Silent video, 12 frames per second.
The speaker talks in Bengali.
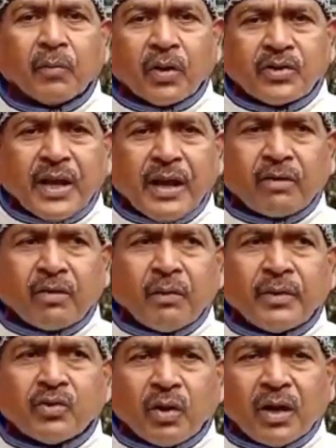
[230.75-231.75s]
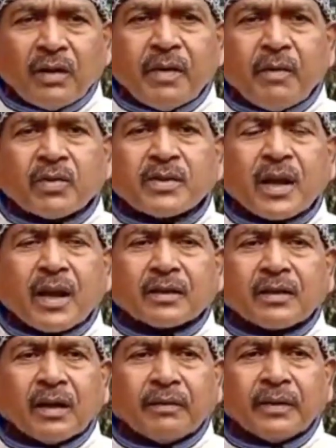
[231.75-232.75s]
পর্যায়ক্রমে জলের ব্যবস্থা
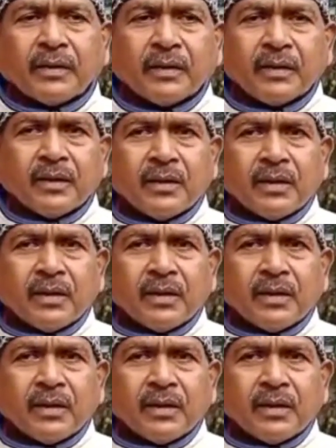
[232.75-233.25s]
রাখতে হবে